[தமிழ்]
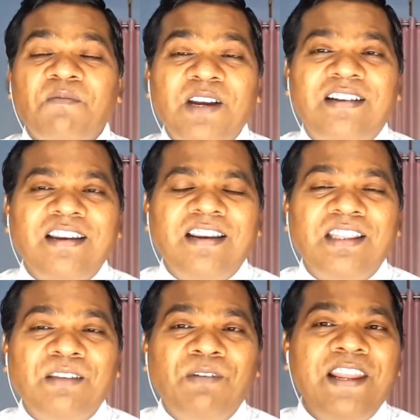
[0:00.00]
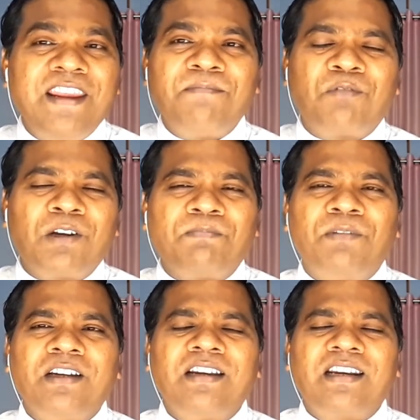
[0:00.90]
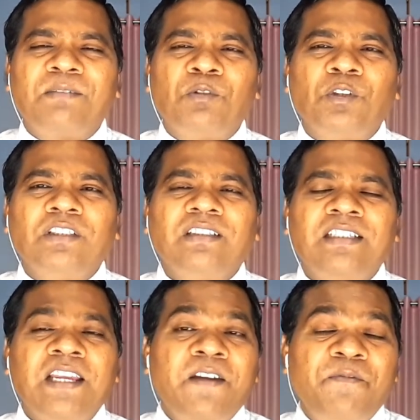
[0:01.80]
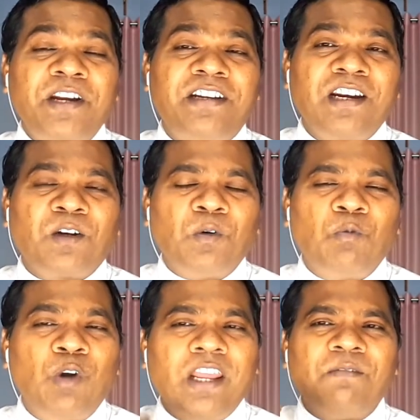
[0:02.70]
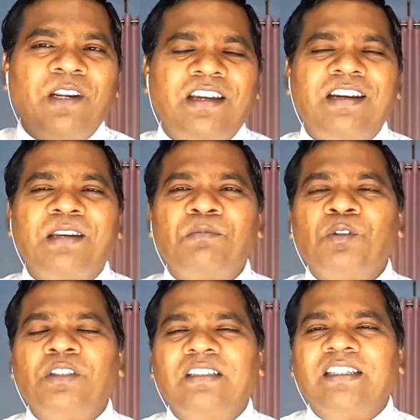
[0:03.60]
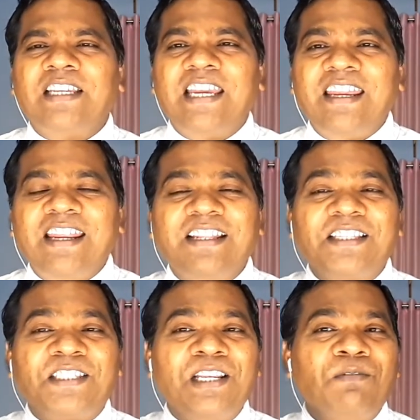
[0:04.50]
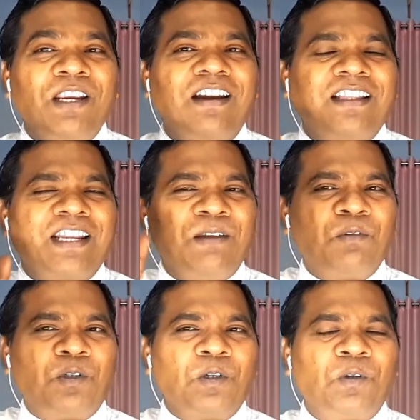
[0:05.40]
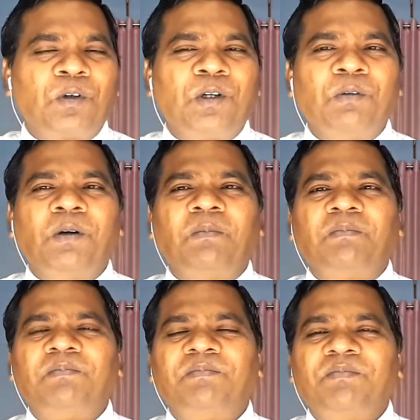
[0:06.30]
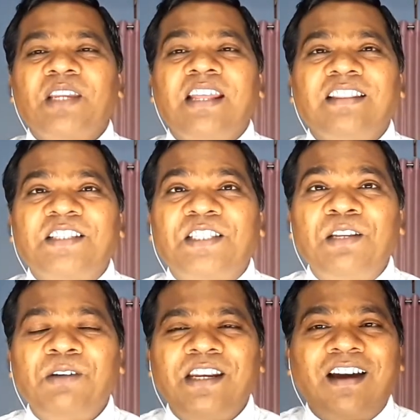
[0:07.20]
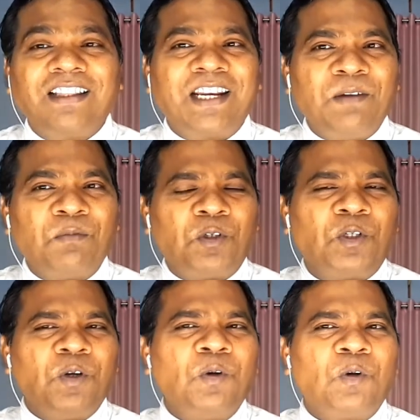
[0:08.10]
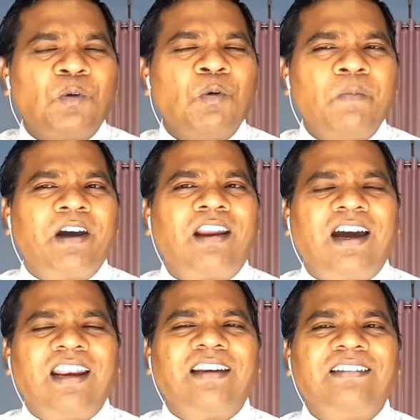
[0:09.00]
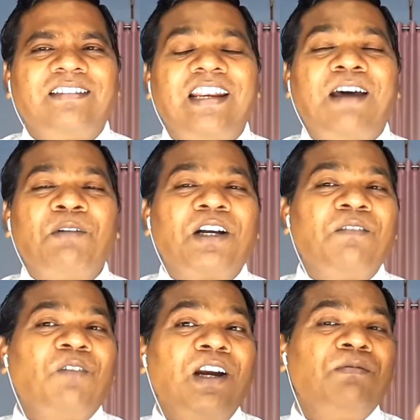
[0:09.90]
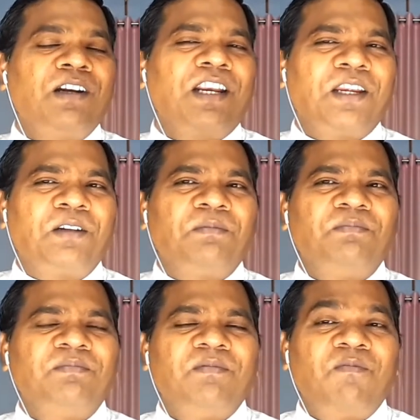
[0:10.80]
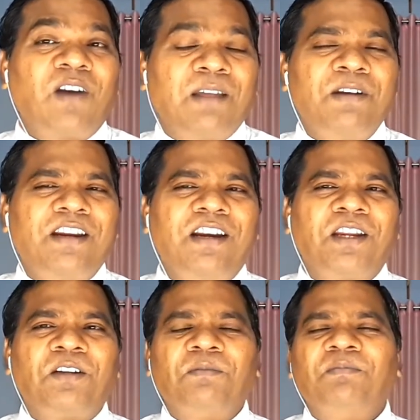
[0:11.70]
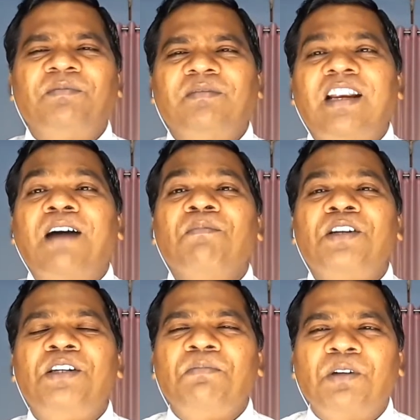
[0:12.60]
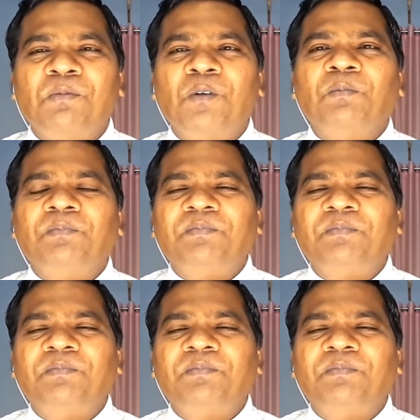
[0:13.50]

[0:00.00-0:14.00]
வீட்டிலிருந்து வெளியே புறப்படுகின்ற போது வீட்டிற்குள் உள்ளே வருகின்ற போது இந்த சிலுவை நாதரை உற்று நோக்குவோம் இந்த சிலுவை நாதரை உற்று நோக்குவோமானால் நமக்கு வாழ்வு கிடைக்கும் வளமை கிடைக்கும் நாம் வெற்றி பெறுவோம்